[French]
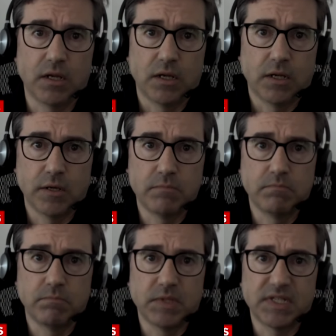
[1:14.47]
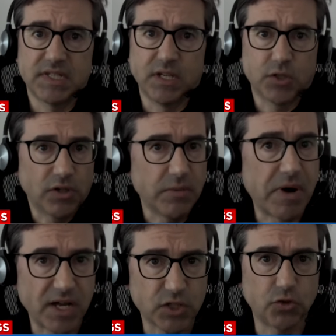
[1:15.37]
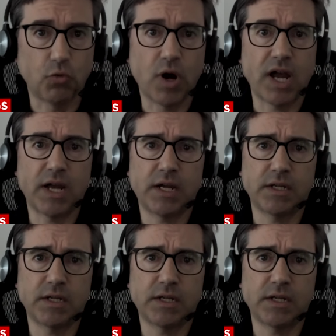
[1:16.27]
Euh, ce sont des passes droits.